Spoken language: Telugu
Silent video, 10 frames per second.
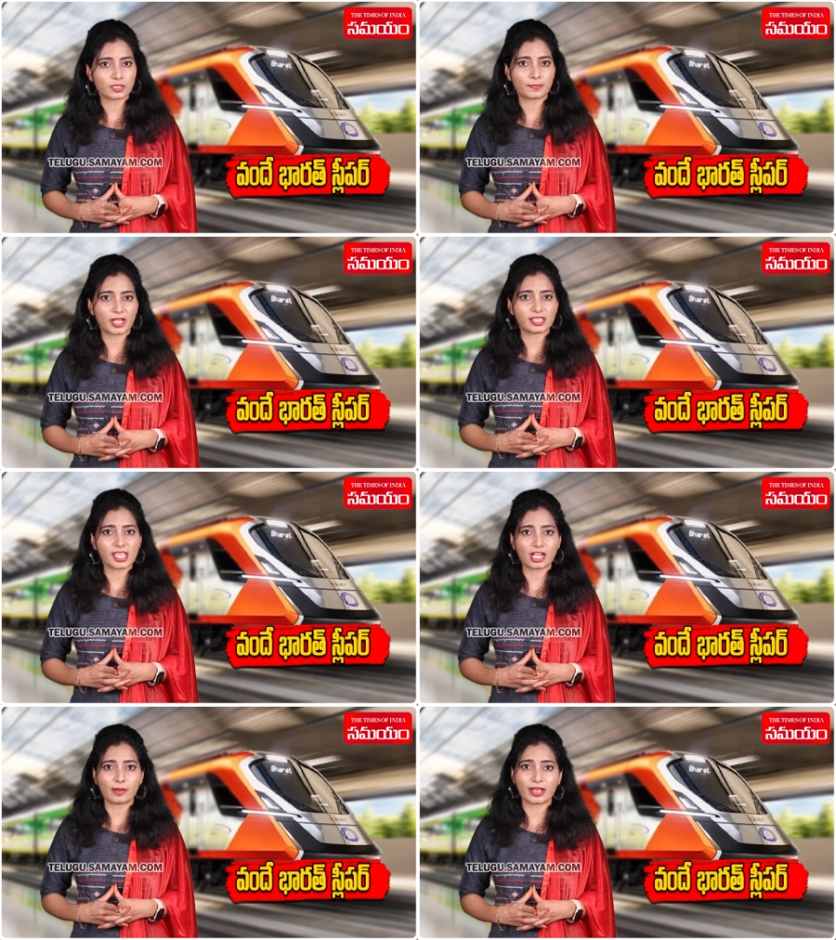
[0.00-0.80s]
కోసం
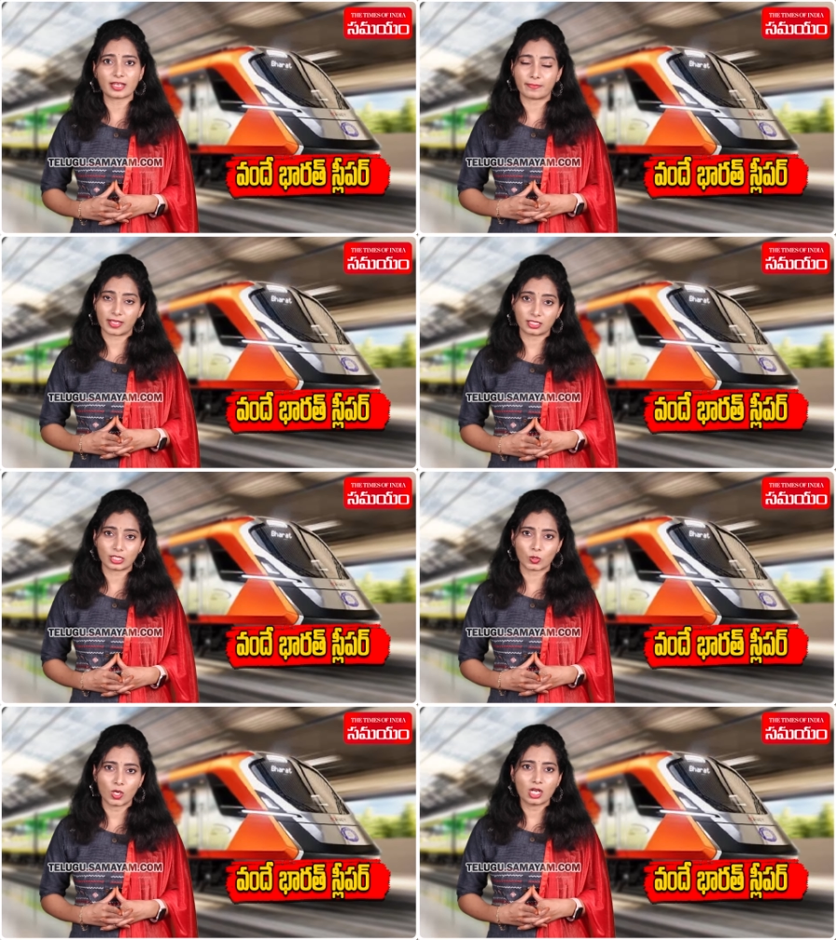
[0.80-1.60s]
ప్రత్యేకమైన
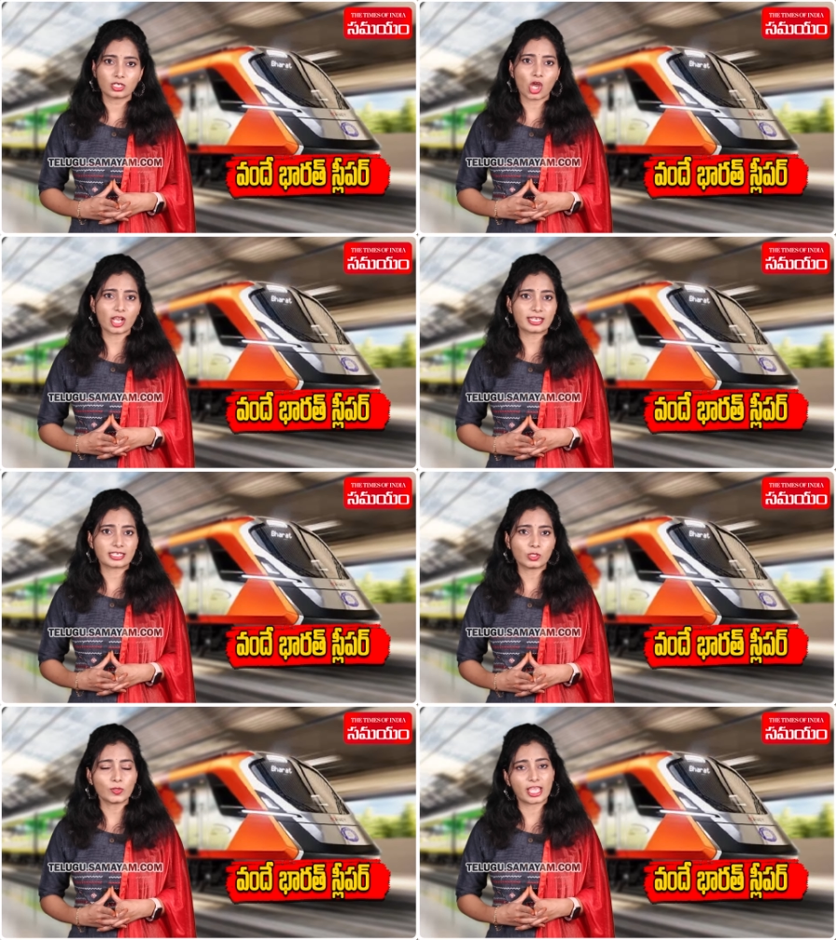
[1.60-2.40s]
బెర్తులు
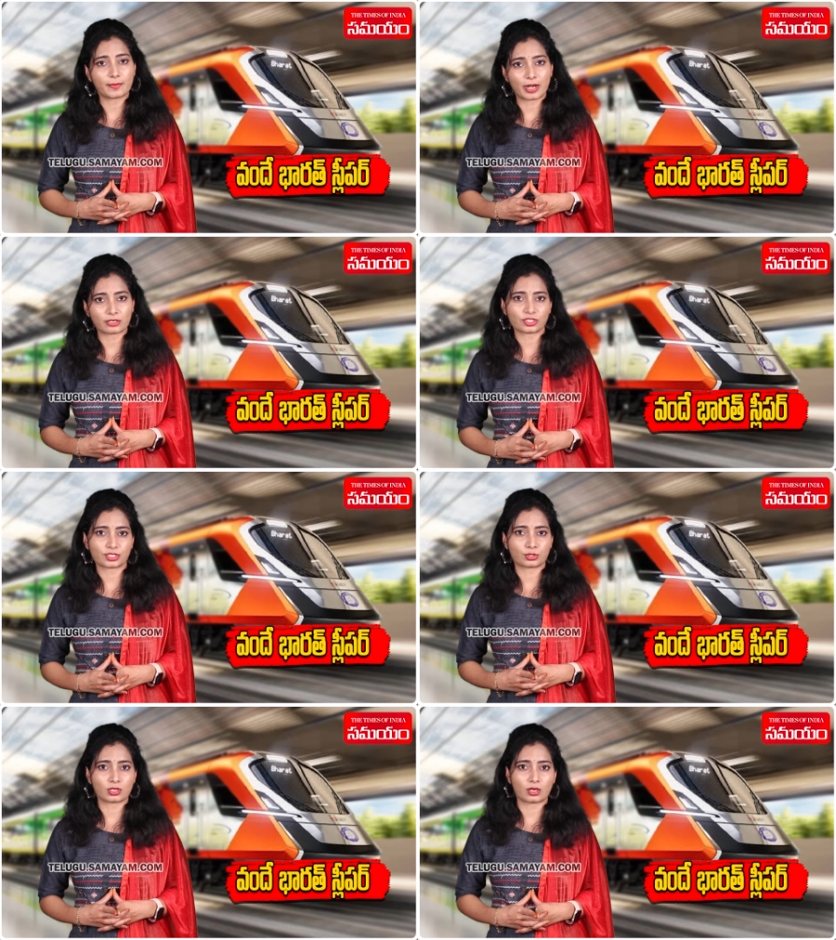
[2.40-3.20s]
టాయిలెట్లను ఏర్పాటు
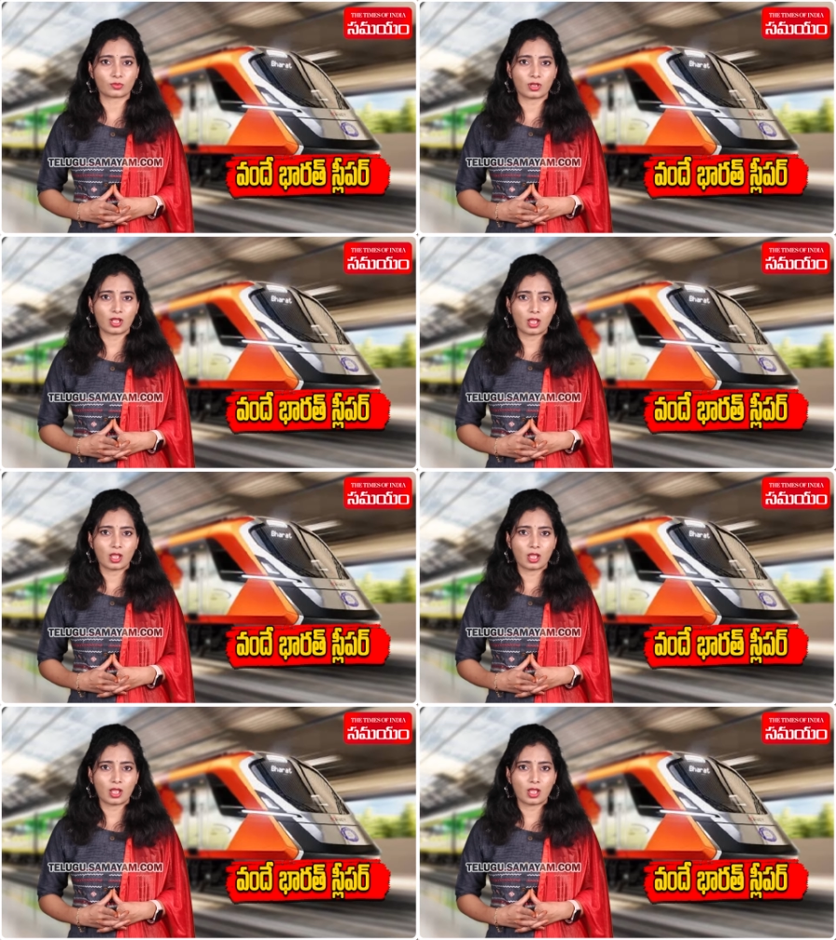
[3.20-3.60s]
చేస్తున్నారు